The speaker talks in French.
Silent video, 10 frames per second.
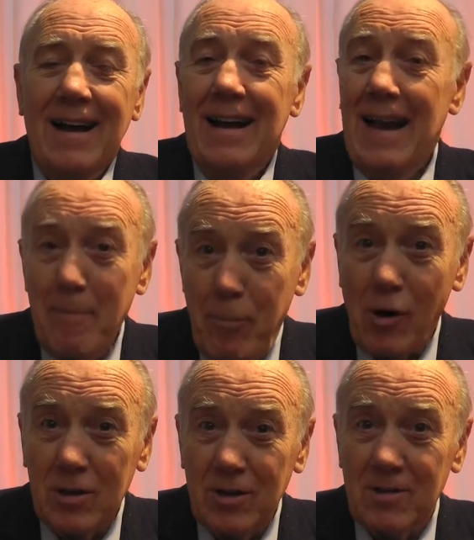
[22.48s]

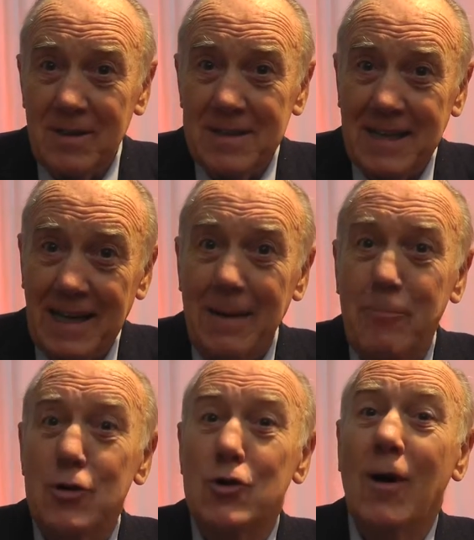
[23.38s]
l'important, c'est d'aller
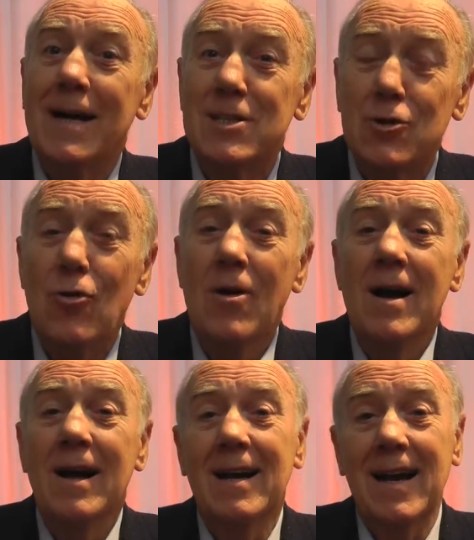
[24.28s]
plus au resto
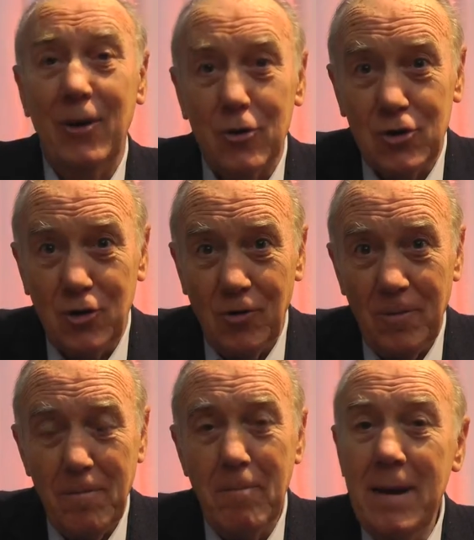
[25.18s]
qu'à l'hosto.
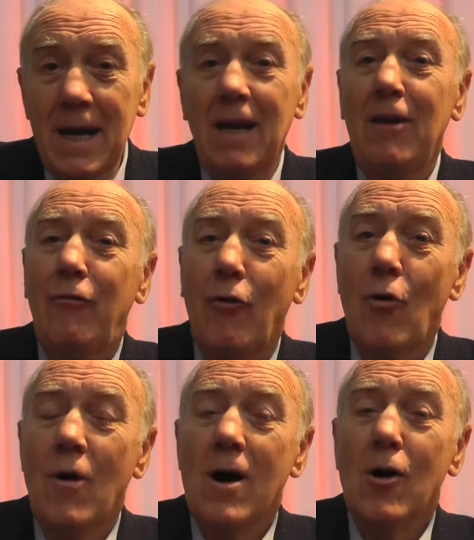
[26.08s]
Mais il
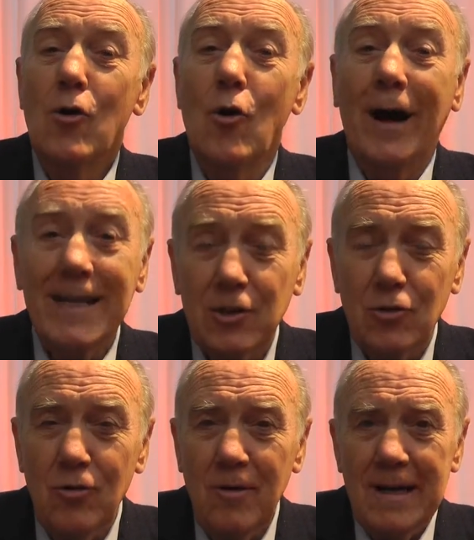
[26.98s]
faut qu'au
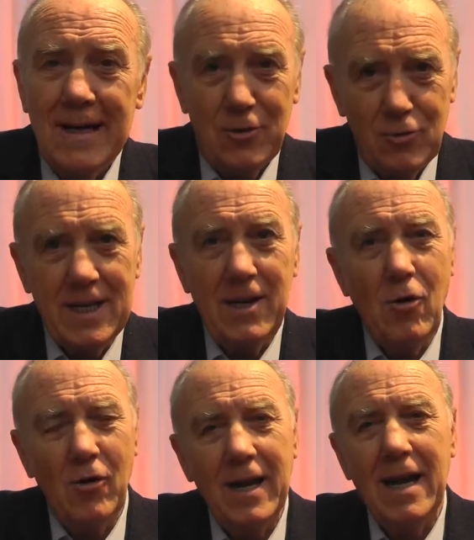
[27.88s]
resto, nous
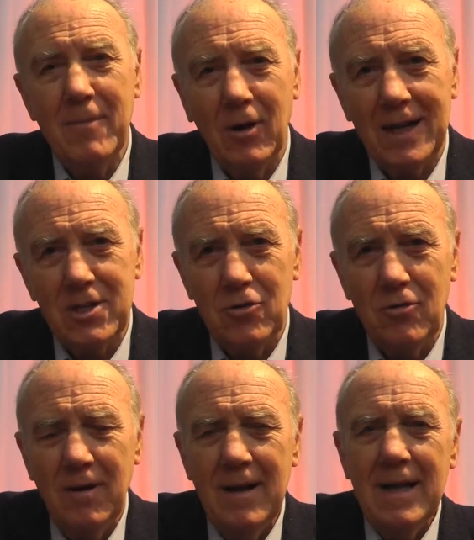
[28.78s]
ayons une
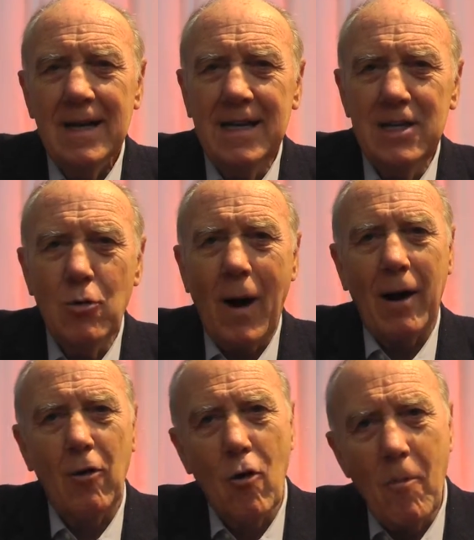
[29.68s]
alimentation
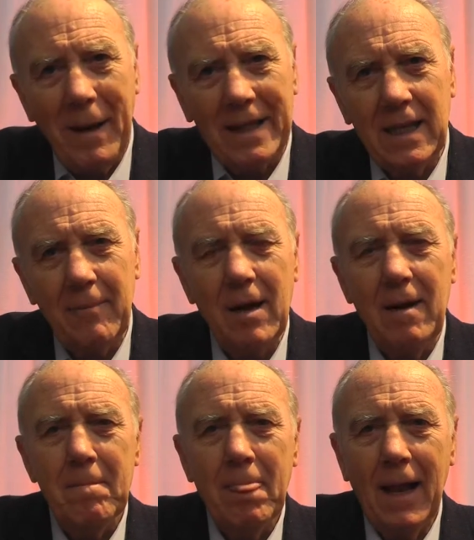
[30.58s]
soit compatible
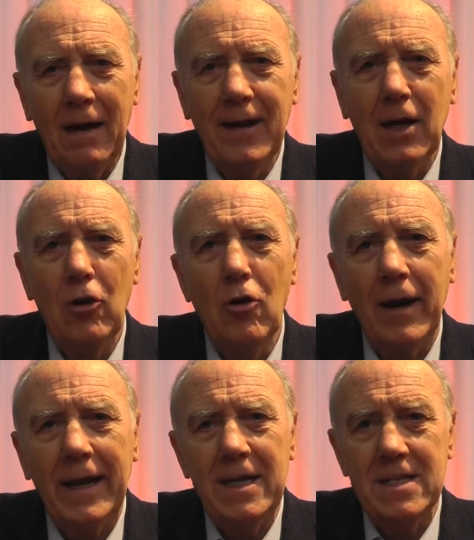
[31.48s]
avec un
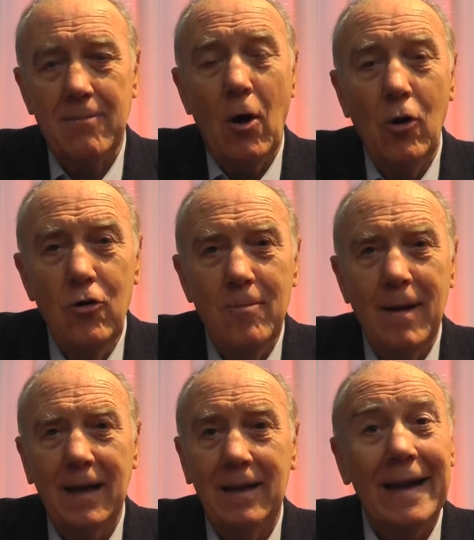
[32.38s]
organisme
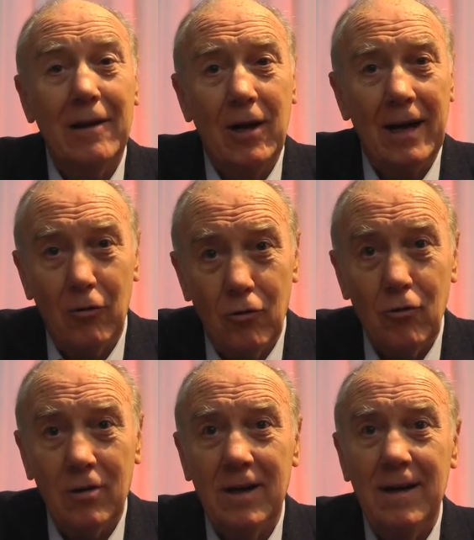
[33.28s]
humain tel que le
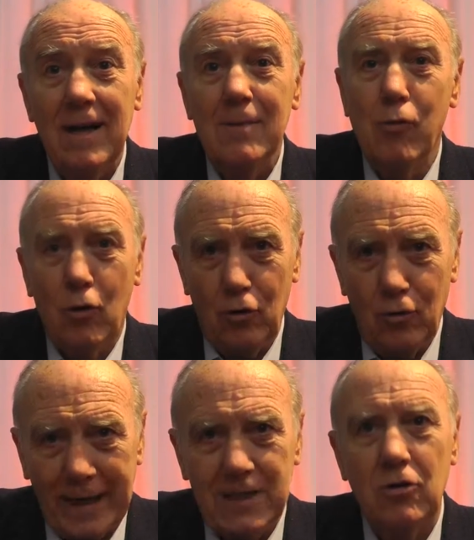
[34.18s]
nôtre pour que
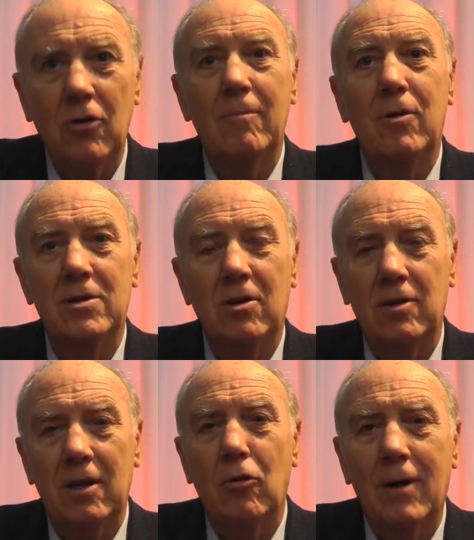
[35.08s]
nous restions en bonne
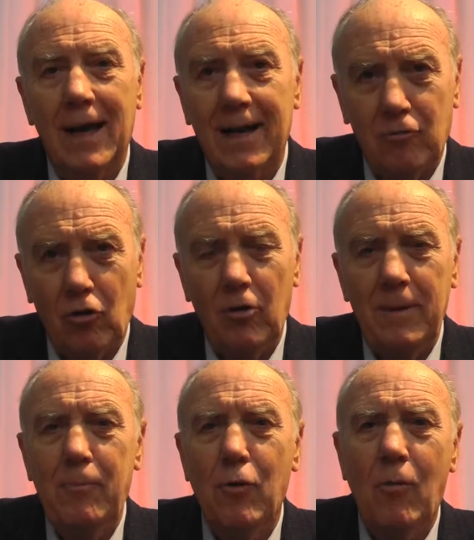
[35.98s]
santé. Donc la
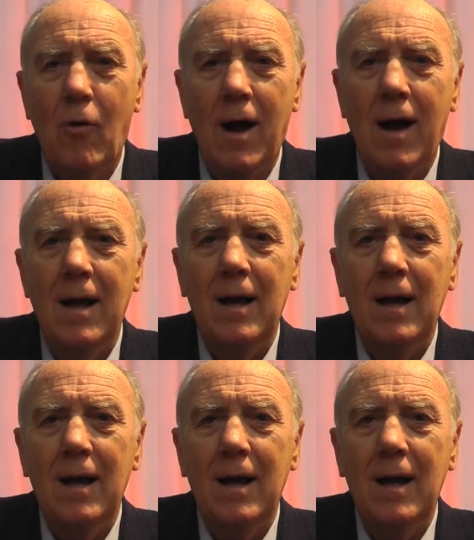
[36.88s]
gastronomie pour moi